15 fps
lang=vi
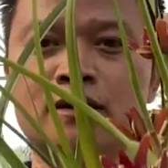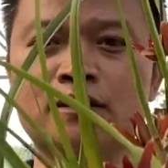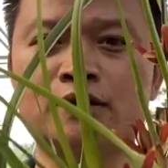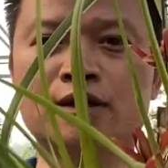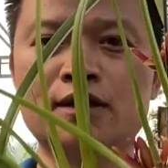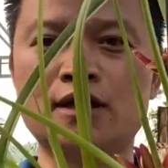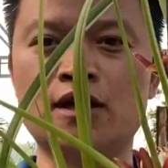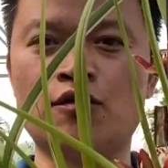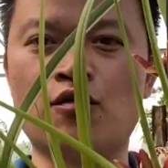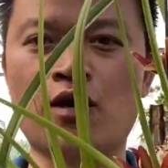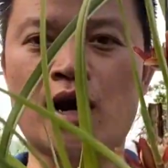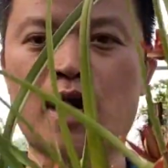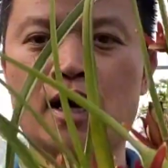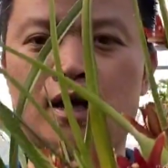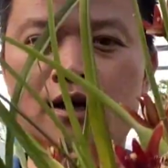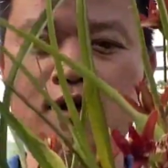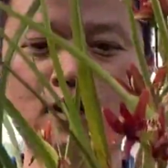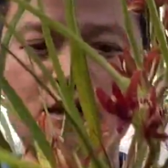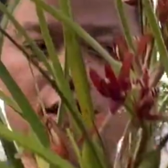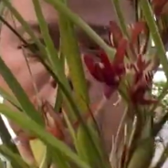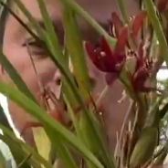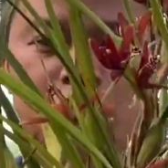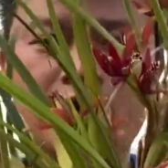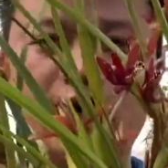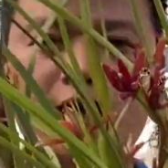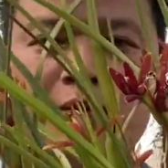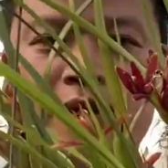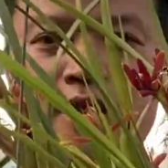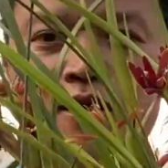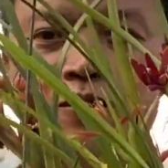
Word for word: rất nhiều hoa chậu này em để cho